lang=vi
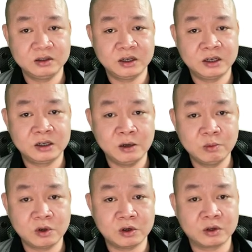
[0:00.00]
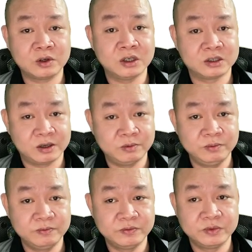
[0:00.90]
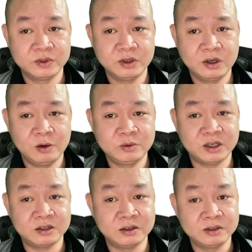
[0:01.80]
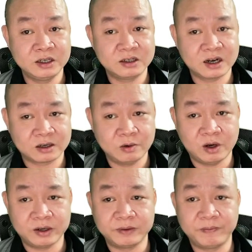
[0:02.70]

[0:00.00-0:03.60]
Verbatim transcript: đến không còn con đường sống? Ông Trần Hướng Dương đặt câu hỏi.